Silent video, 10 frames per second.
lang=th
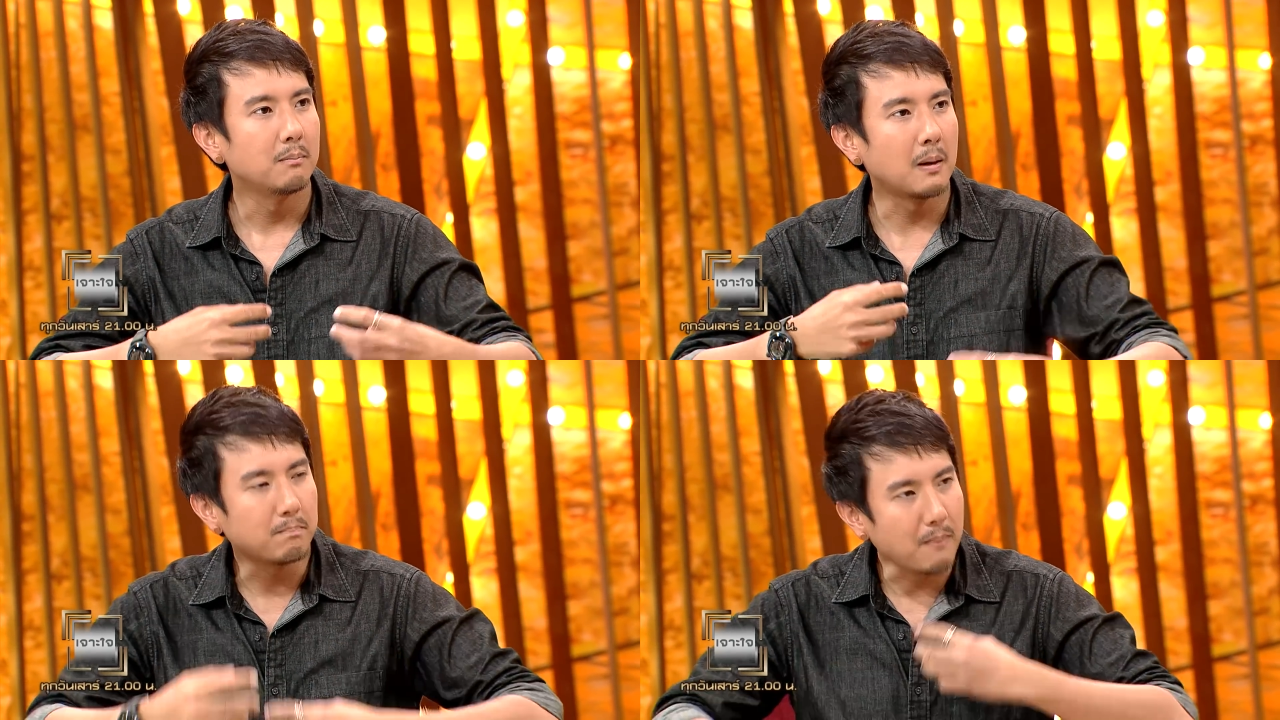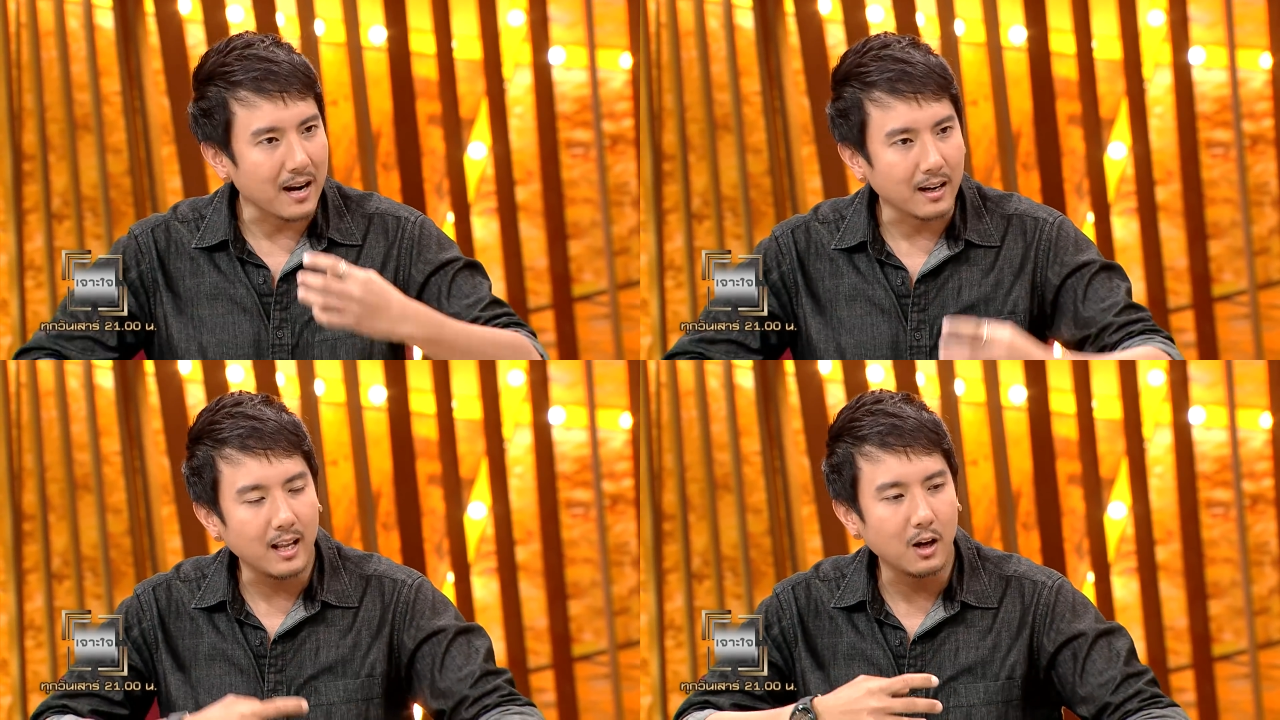มัน
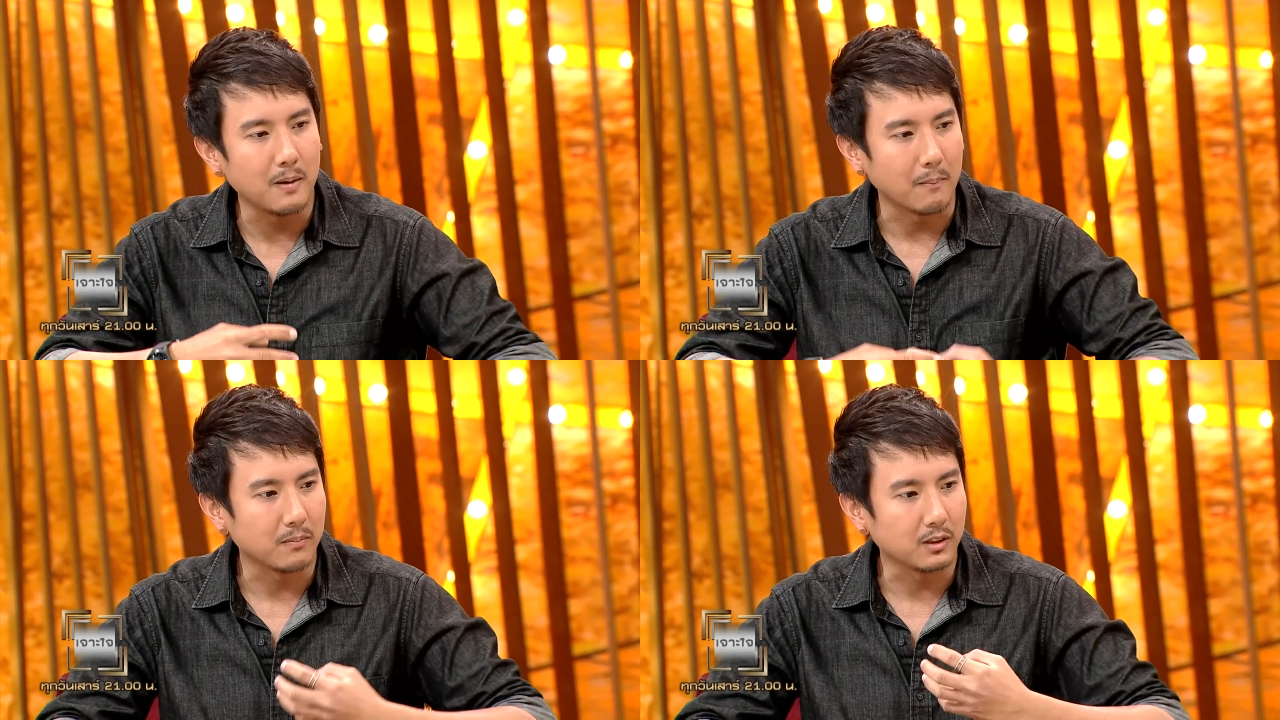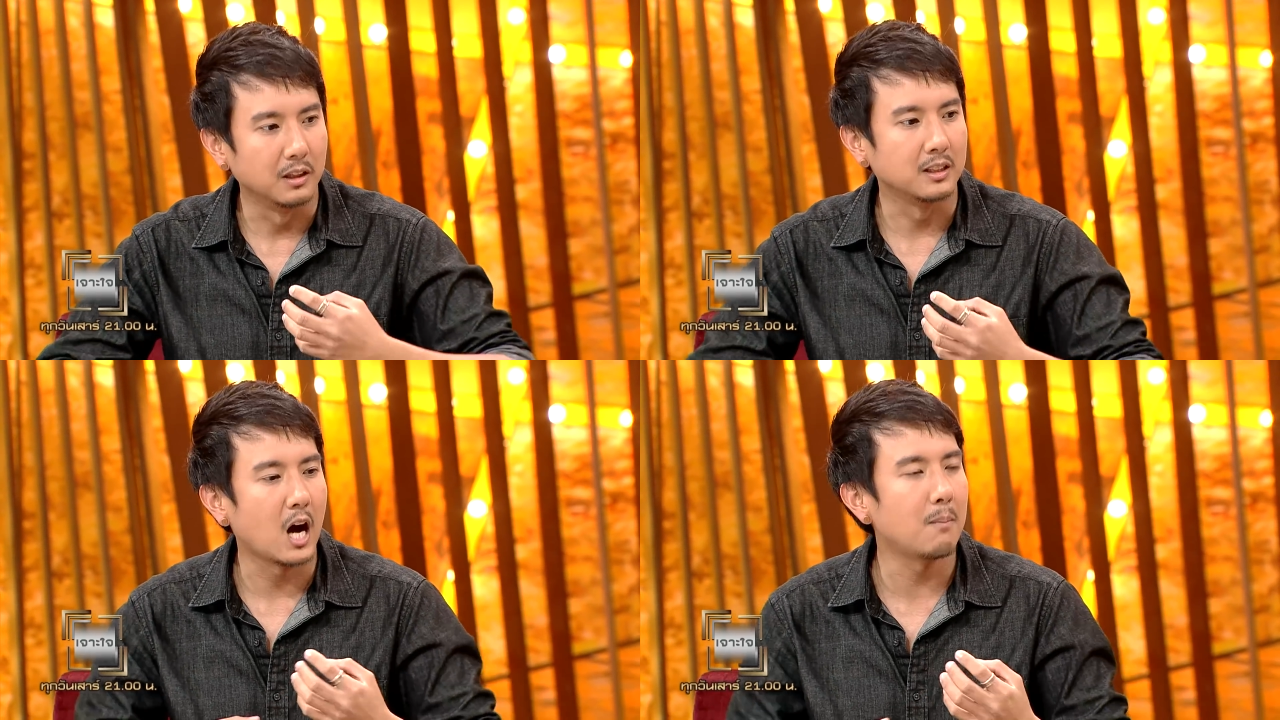ปั่นให้เราแบบ
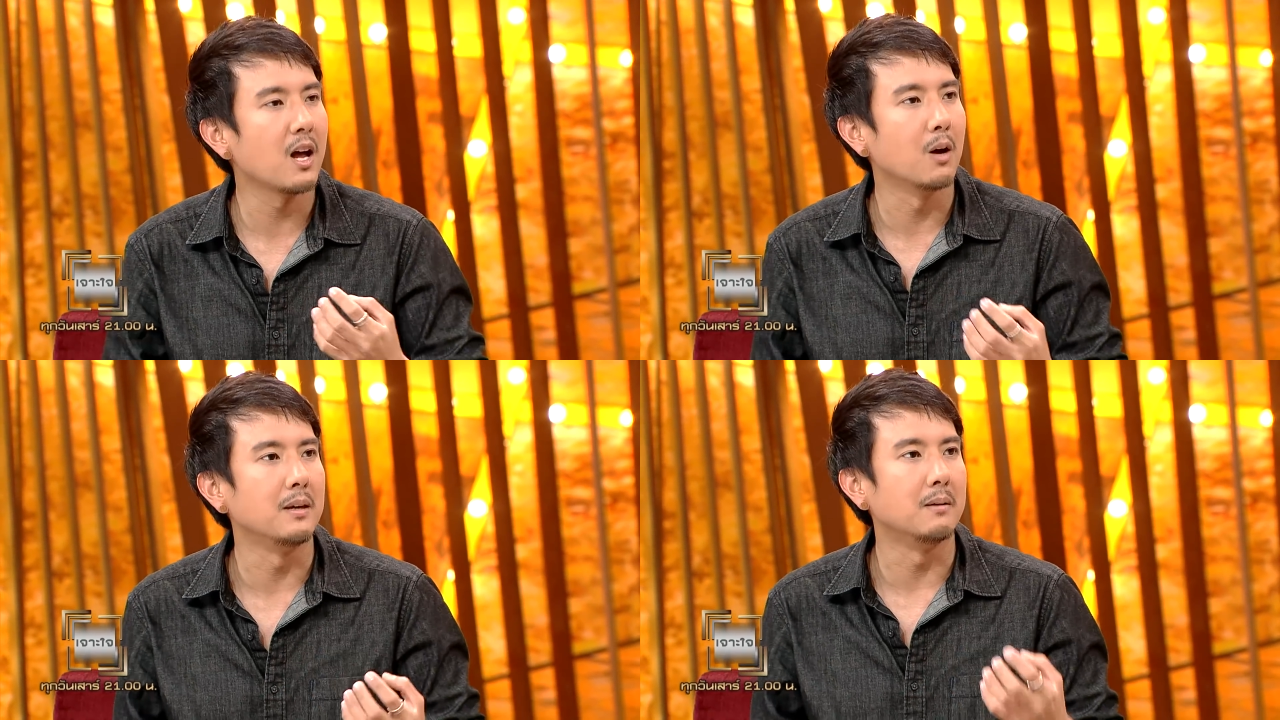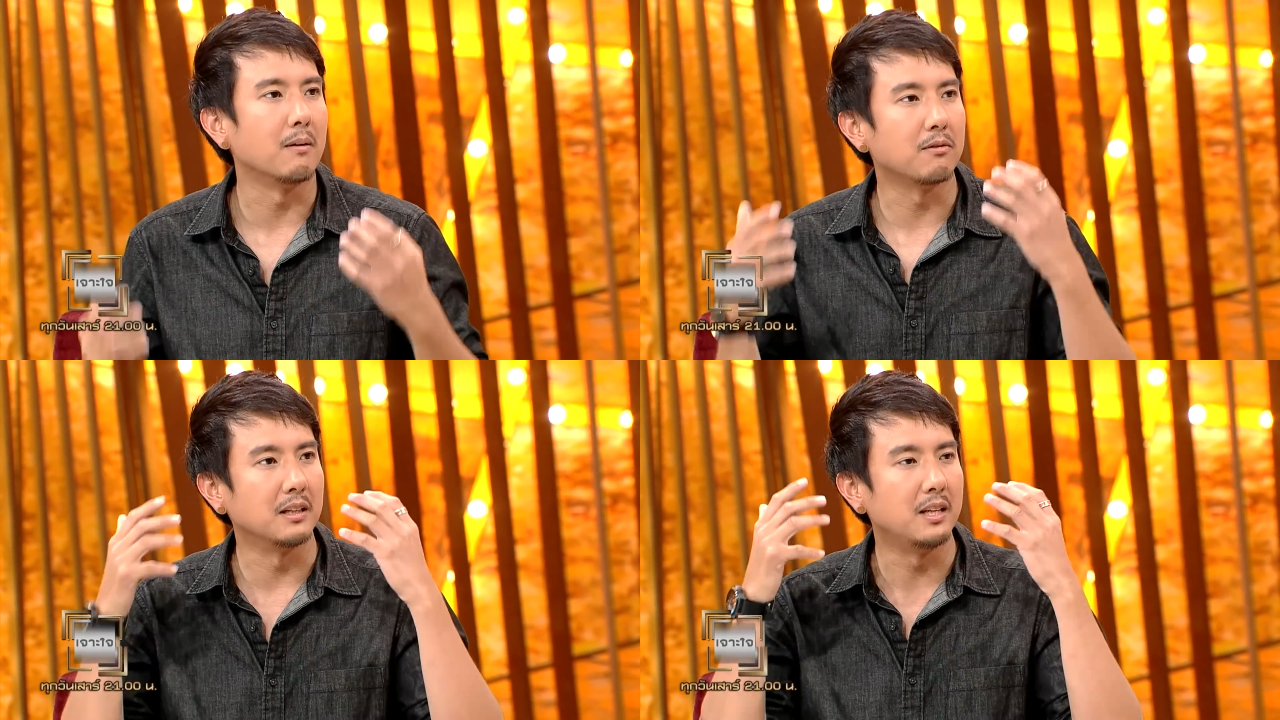ตื่นเช้ามาเรามีแบ
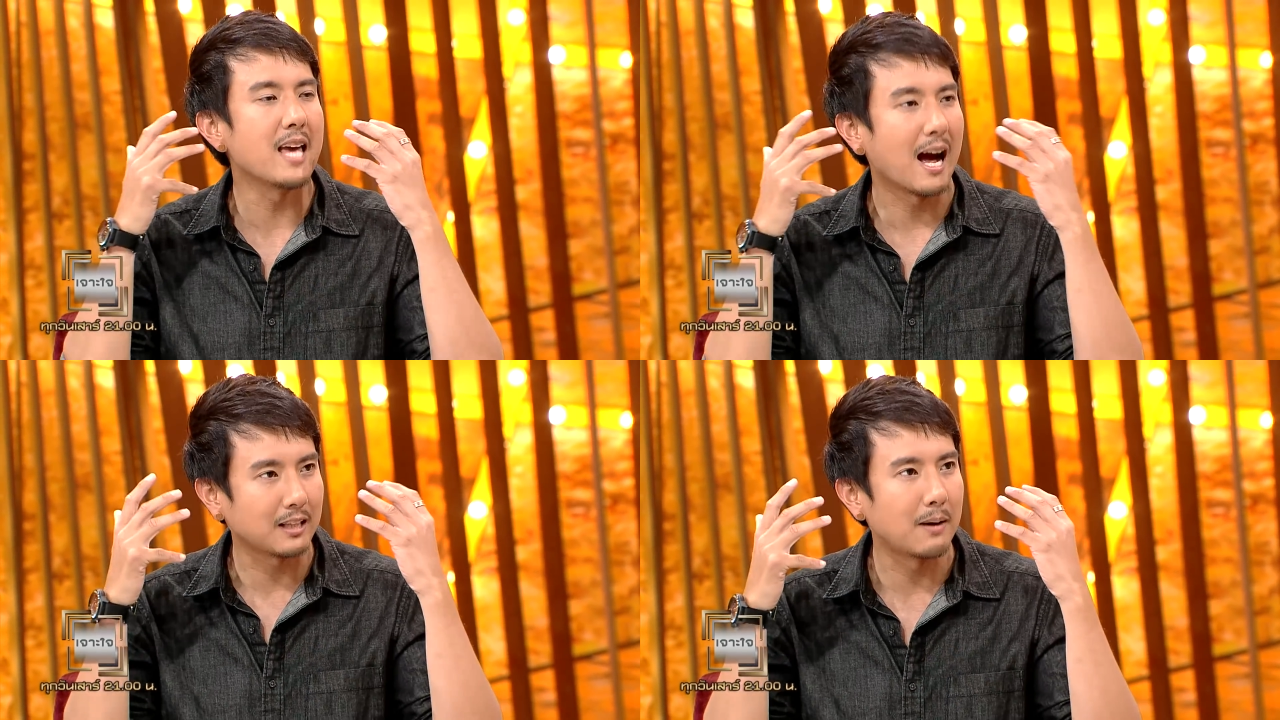บสิ่งที่อยาก